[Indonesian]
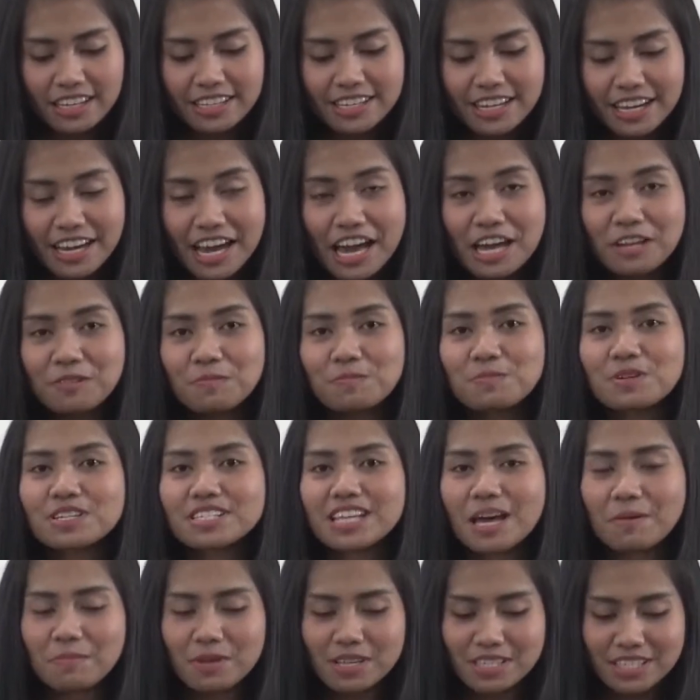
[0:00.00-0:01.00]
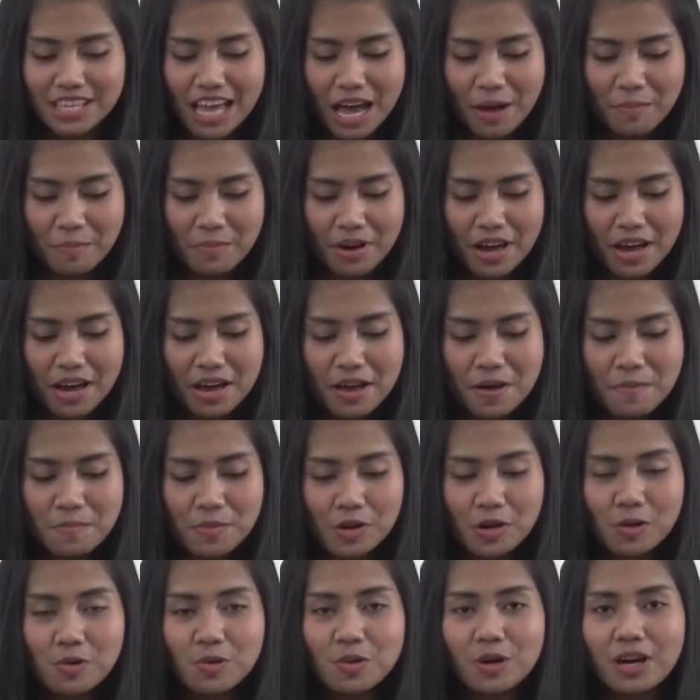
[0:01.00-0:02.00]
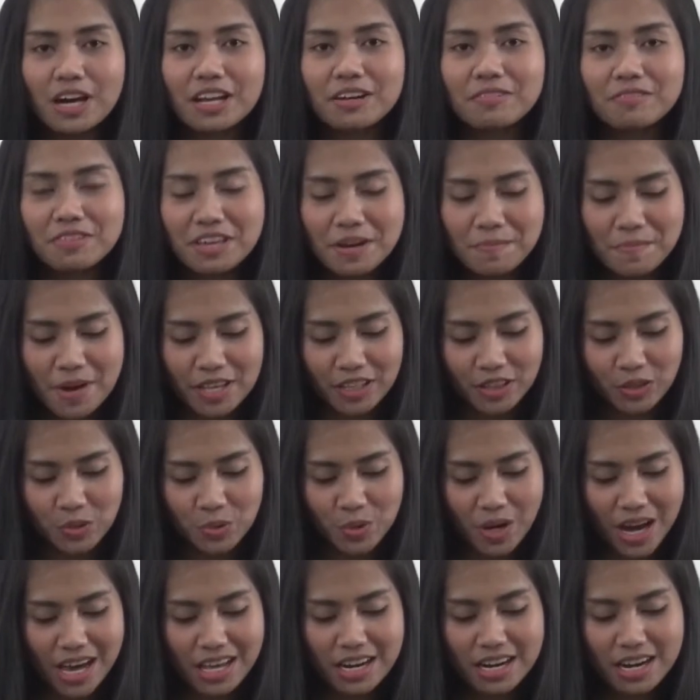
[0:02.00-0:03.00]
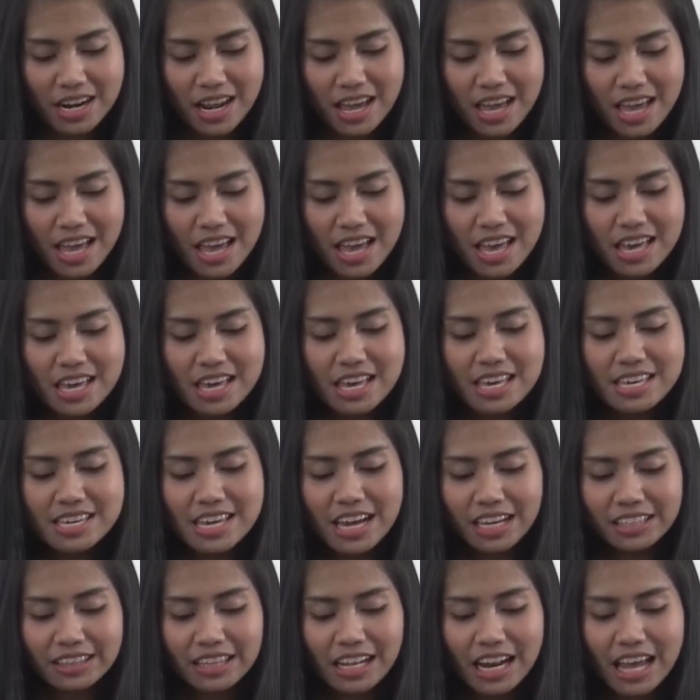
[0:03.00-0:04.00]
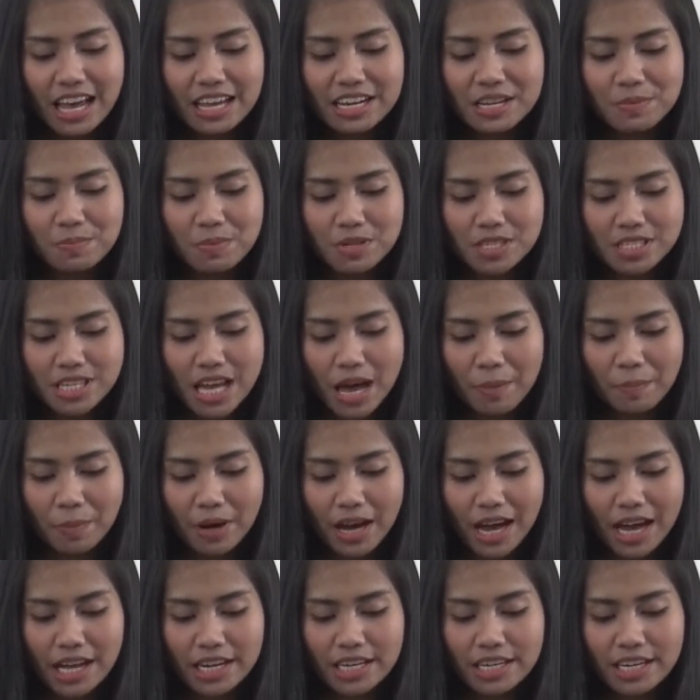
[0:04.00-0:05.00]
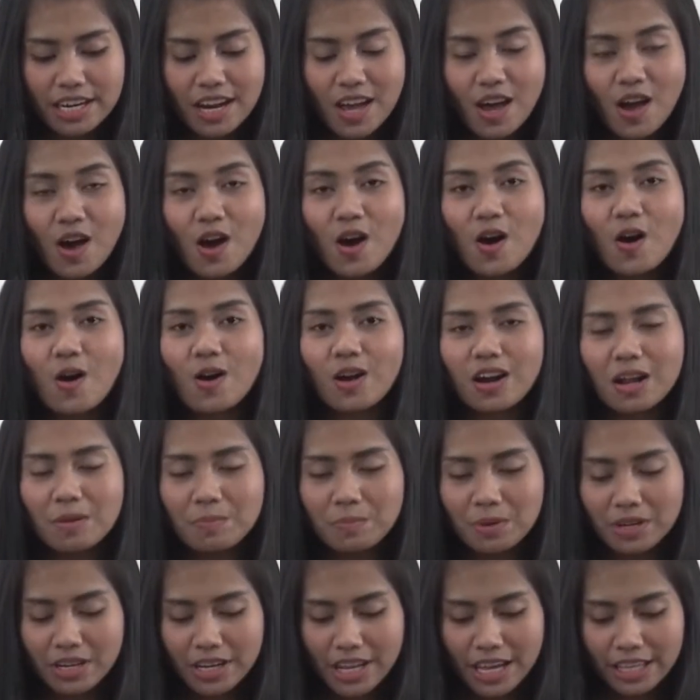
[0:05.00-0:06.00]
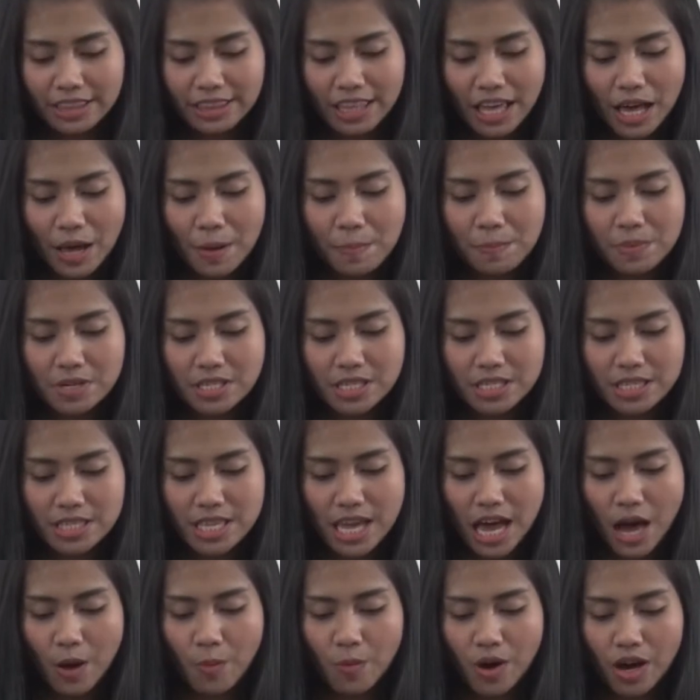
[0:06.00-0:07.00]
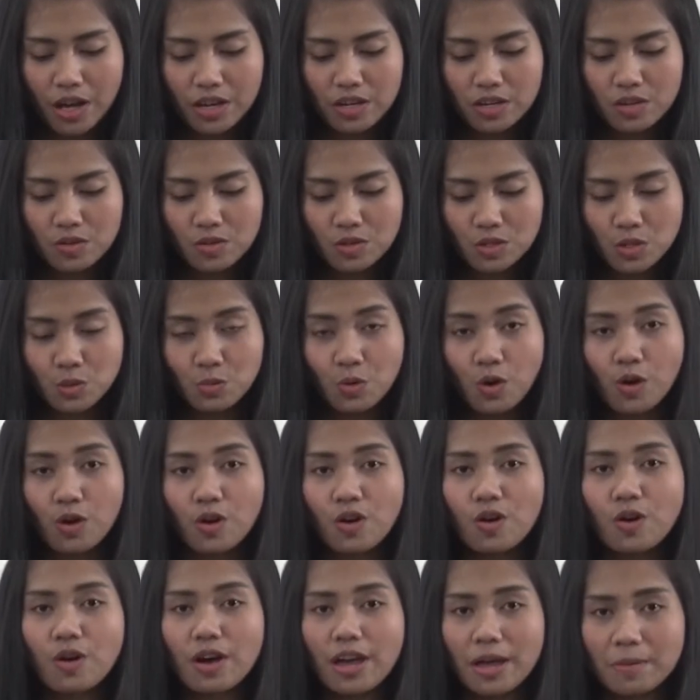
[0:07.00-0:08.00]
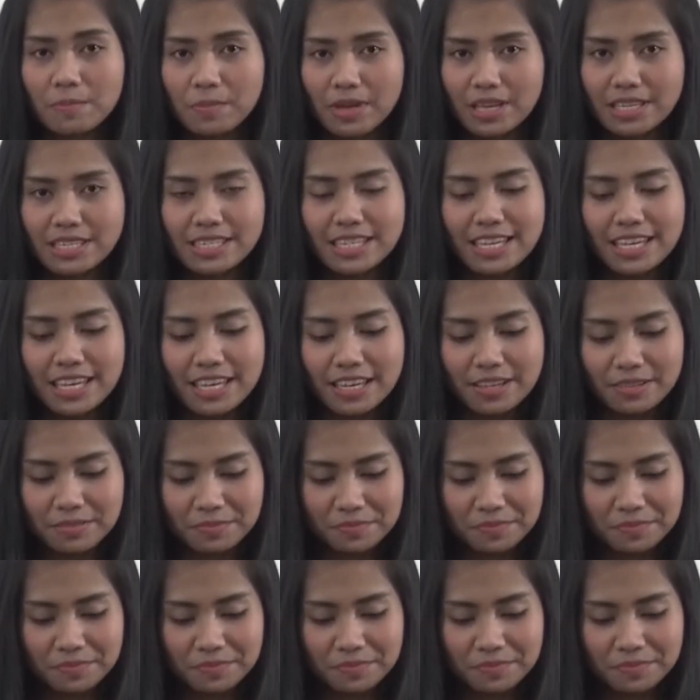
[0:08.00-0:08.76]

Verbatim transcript: dengan bersama-sama merenungkan firman Tuhan yang telah dipersiapkan oleh Pendeta Persetiawan Kusworo MSI.